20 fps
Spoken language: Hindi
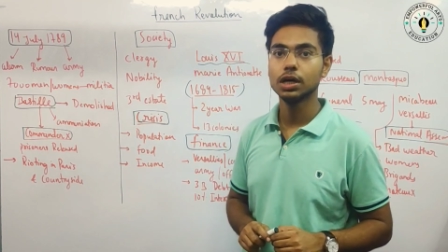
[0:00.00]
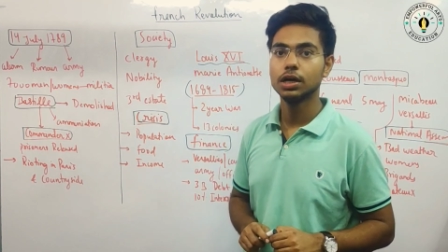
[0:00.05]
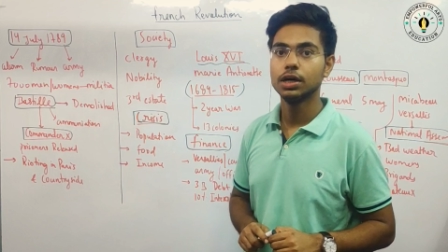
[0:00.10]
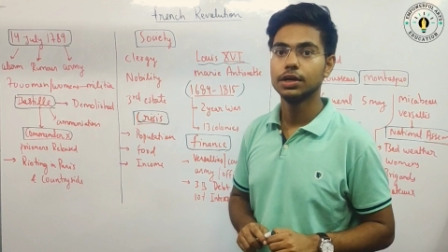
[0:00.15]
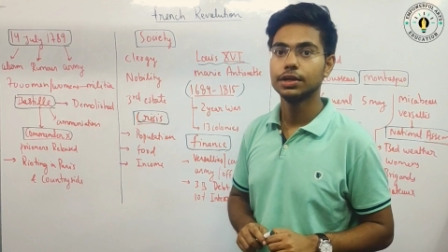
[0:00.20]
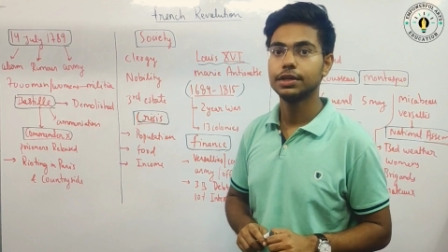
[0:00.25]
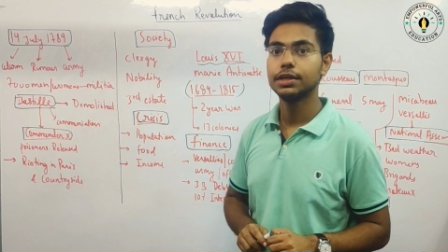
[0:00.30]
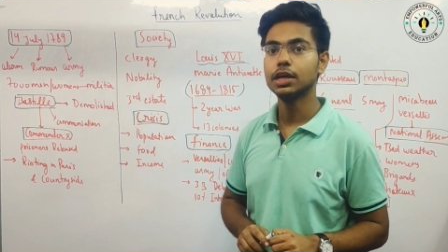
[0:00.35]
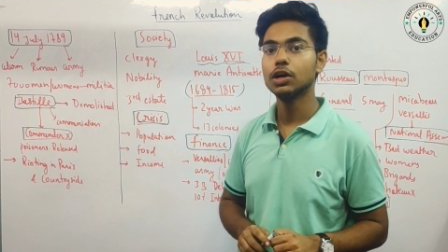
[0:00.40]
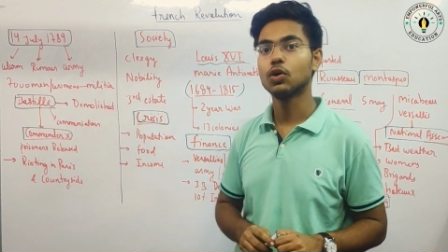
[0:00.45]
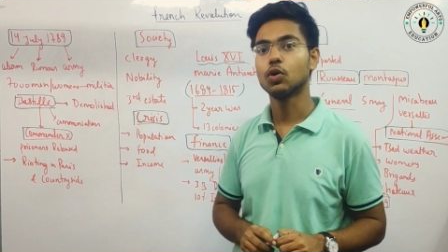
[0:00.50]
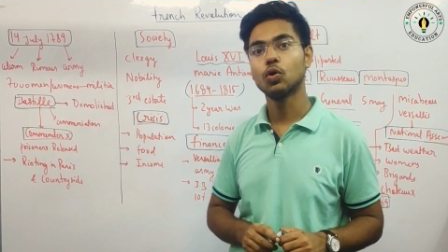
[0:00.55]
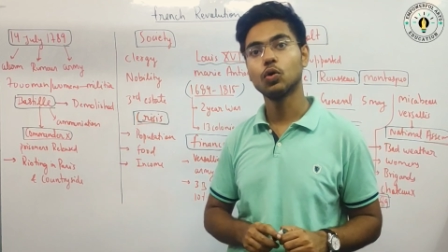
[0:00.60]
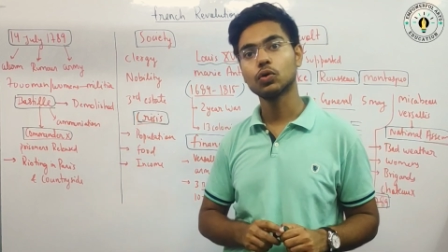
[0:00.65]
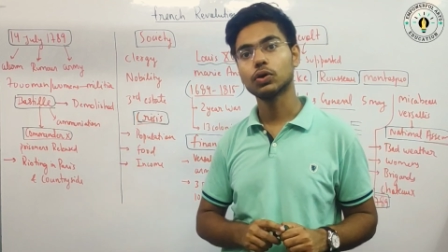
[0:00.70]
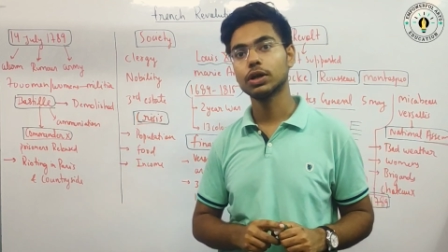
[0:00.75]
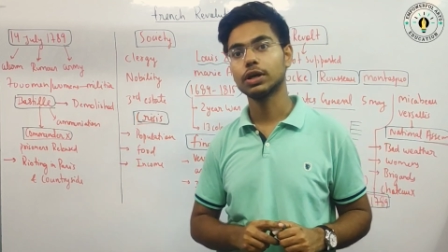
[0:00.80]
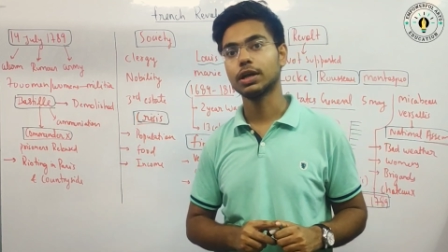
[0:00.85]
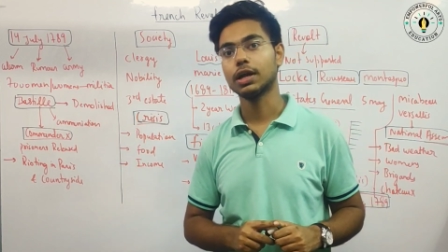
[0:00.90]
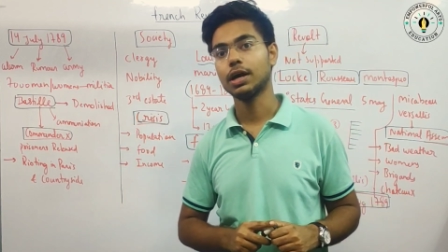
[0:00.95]
कि ये हो क्या
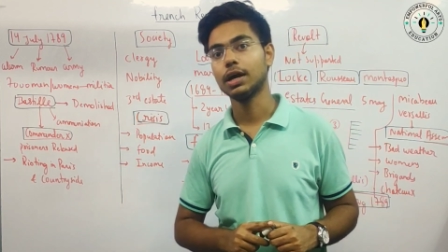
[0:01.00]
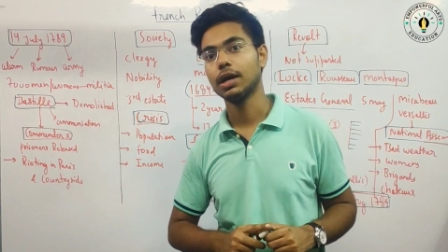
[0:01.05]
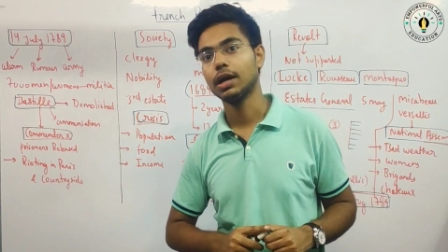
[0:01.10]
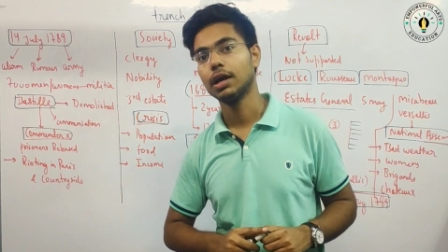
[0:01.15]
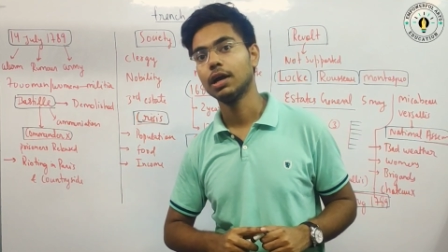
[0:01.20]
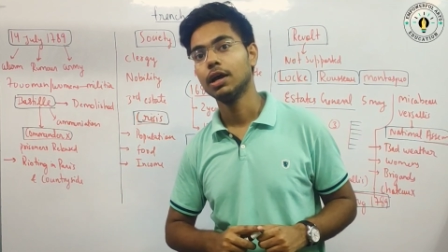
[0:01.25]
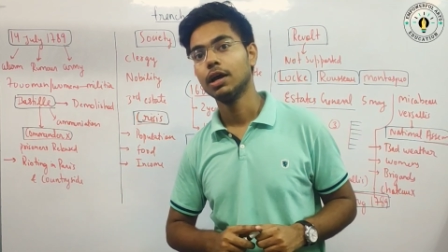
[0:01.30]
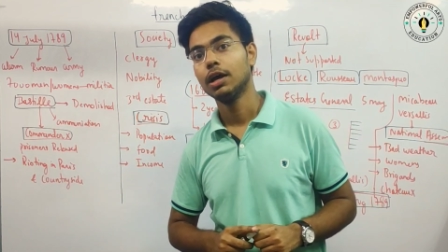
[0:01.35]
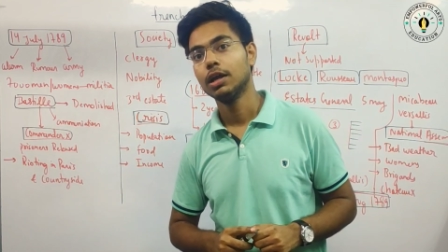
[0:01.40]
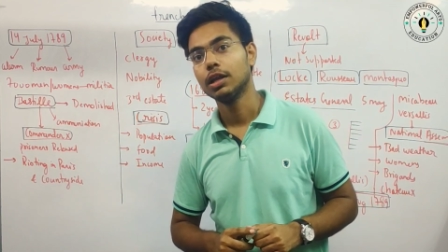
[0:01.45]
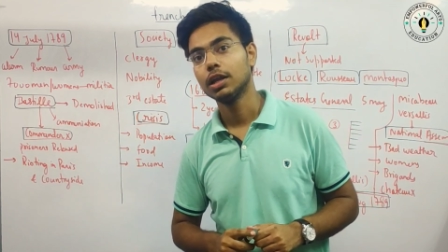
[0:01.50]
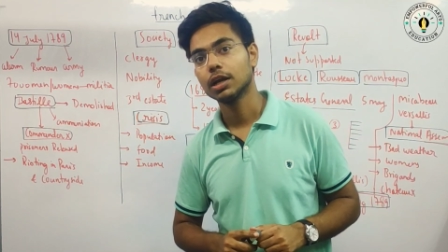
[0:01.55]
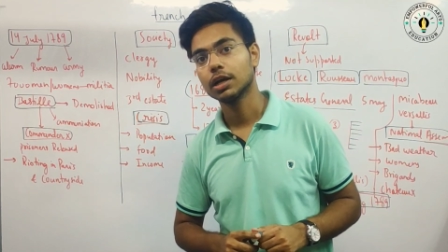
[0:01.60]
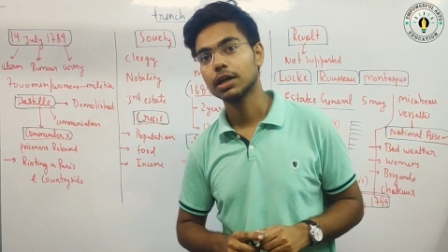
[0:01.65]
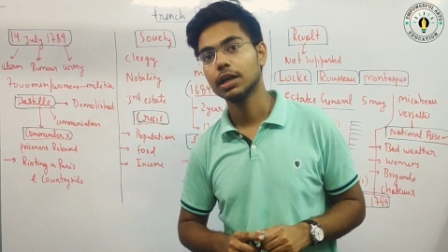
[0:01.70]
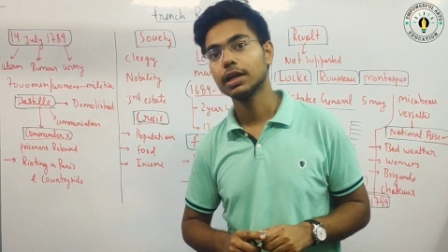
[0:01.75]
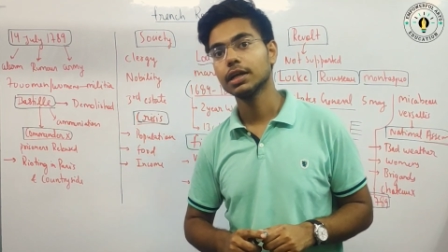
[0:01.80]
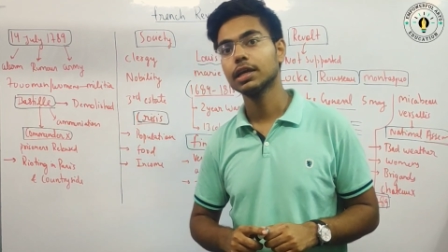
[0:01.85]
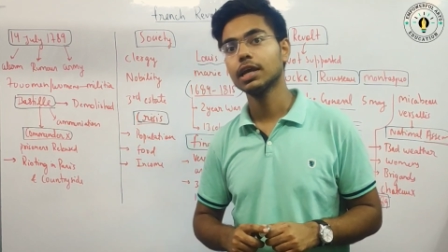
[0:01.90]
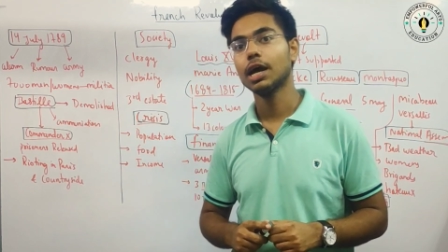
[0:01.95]
रहा है लग रहा है
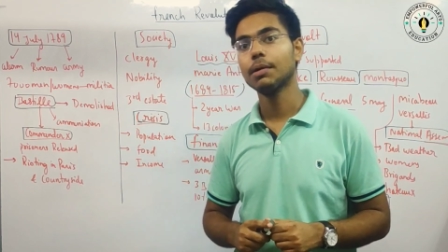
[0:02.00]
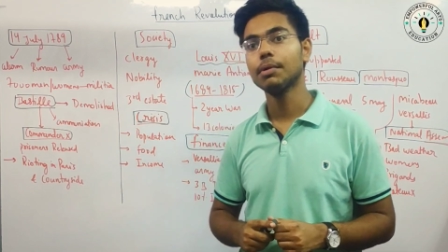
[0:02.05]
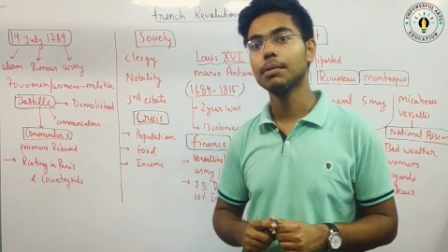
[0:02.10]
कि हमें